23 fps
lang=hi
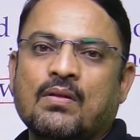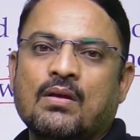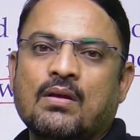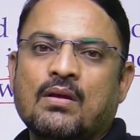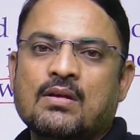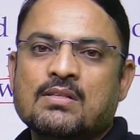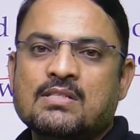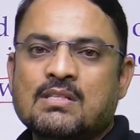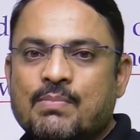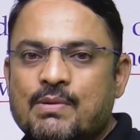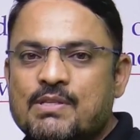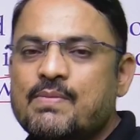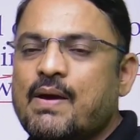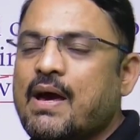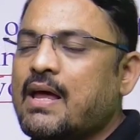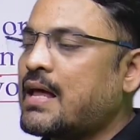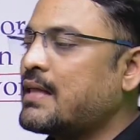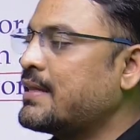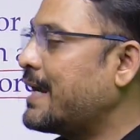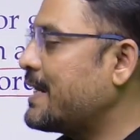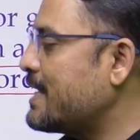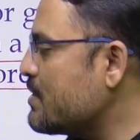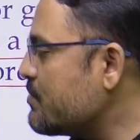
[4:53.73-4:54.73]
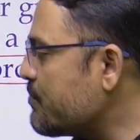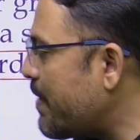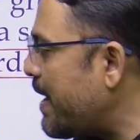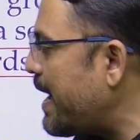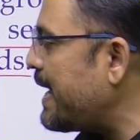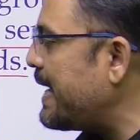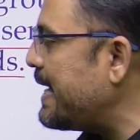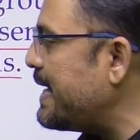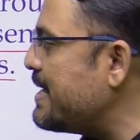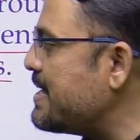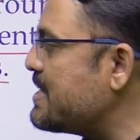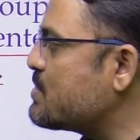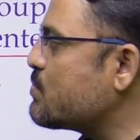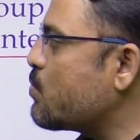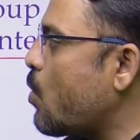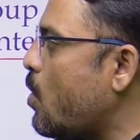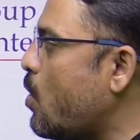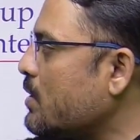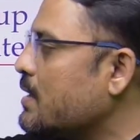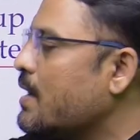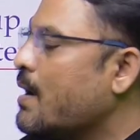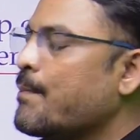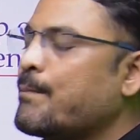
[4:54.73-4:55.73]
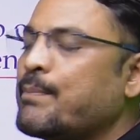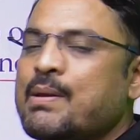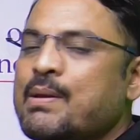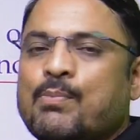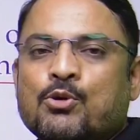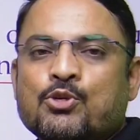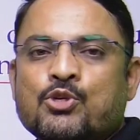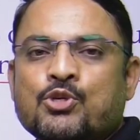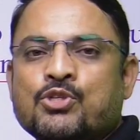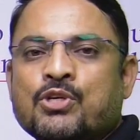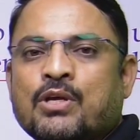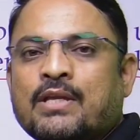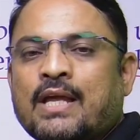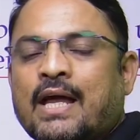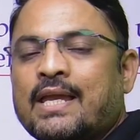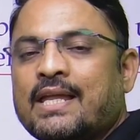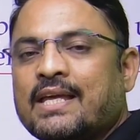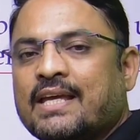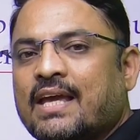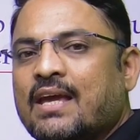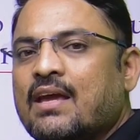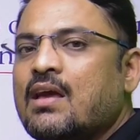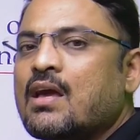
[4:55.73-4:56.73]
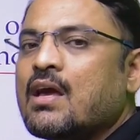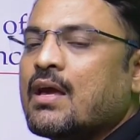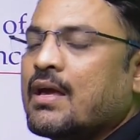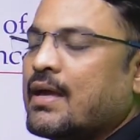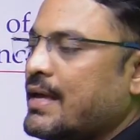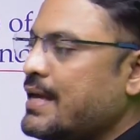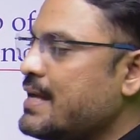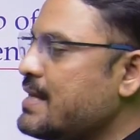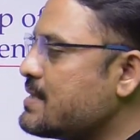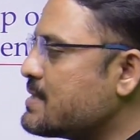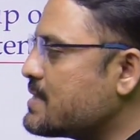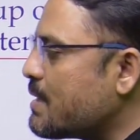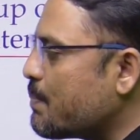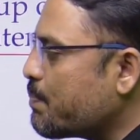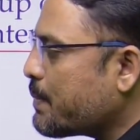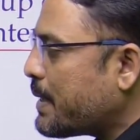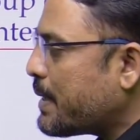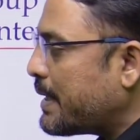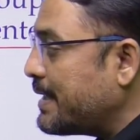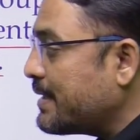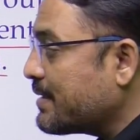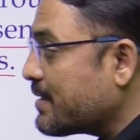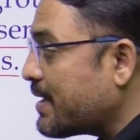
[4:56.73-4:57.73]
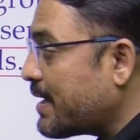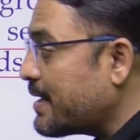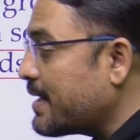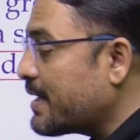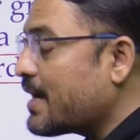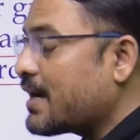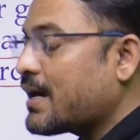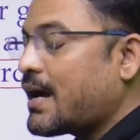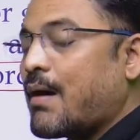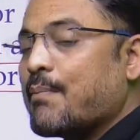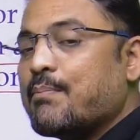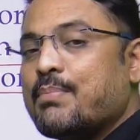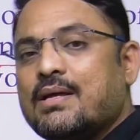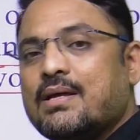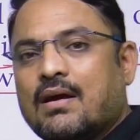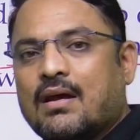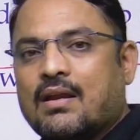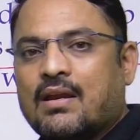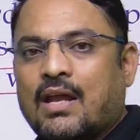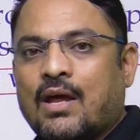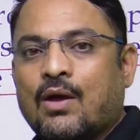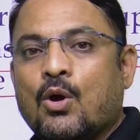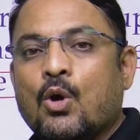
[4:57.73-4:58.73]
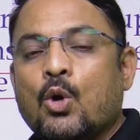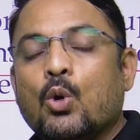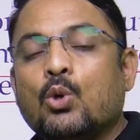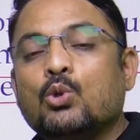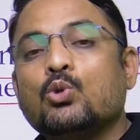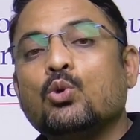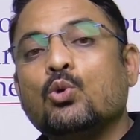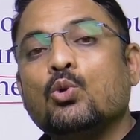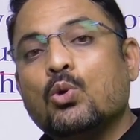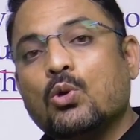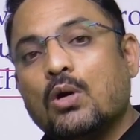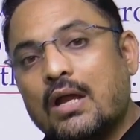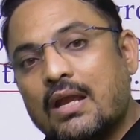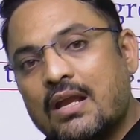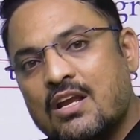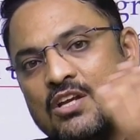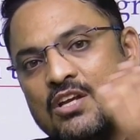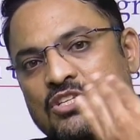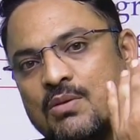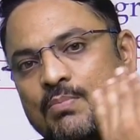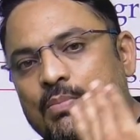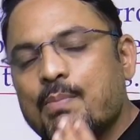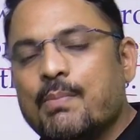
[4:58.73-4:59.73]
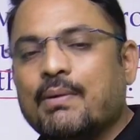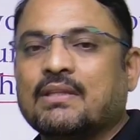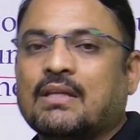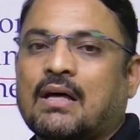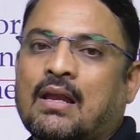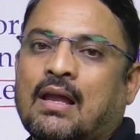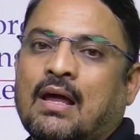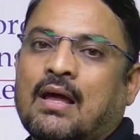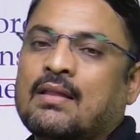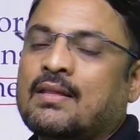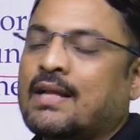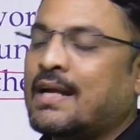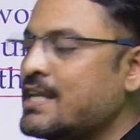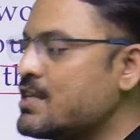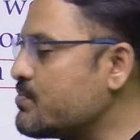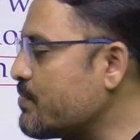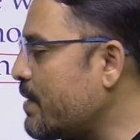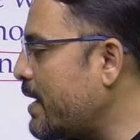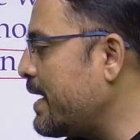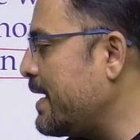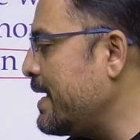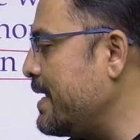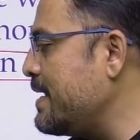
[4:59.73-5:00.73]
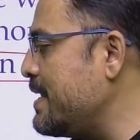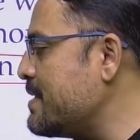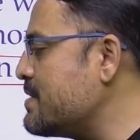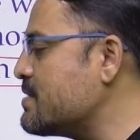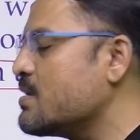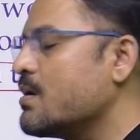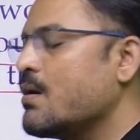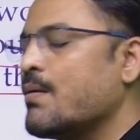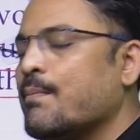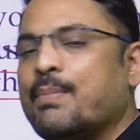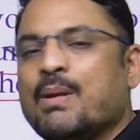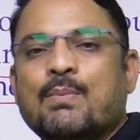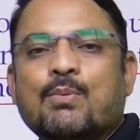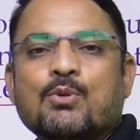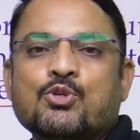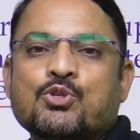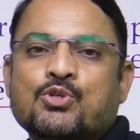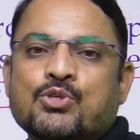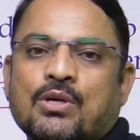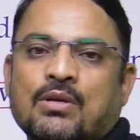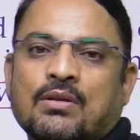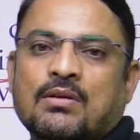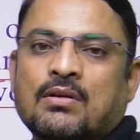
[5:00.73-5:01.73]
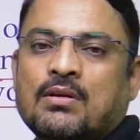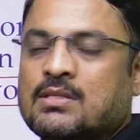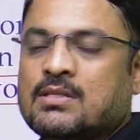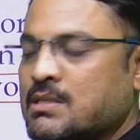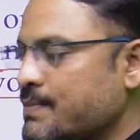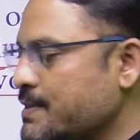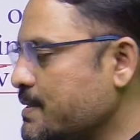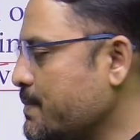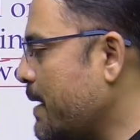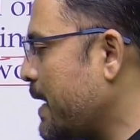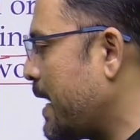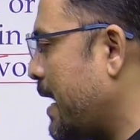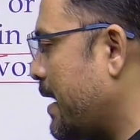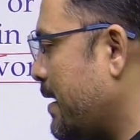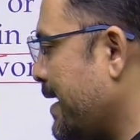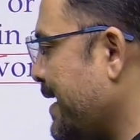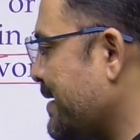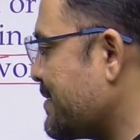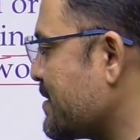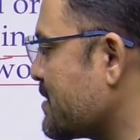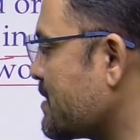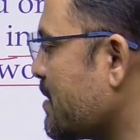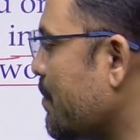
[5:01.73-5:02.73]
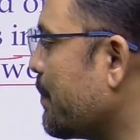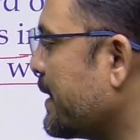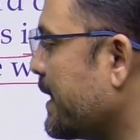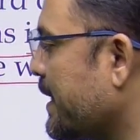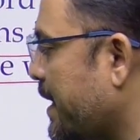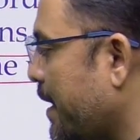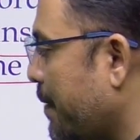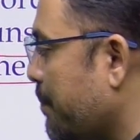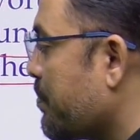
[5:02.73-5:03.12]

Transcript: समझ में आ रहा है दैट इज वाई इन इज वॉट प्रिपोजिशन यानी कि इन सिर्फ कनेक्ट करने का काम नहीं कर रहा है वो दोनों का रिलेशन भी बता रहा है दैट इज वाई इन इज प्रिपोजिशन समझ में आ रहा है नेक्स्ट एग्जाम्पल देखिए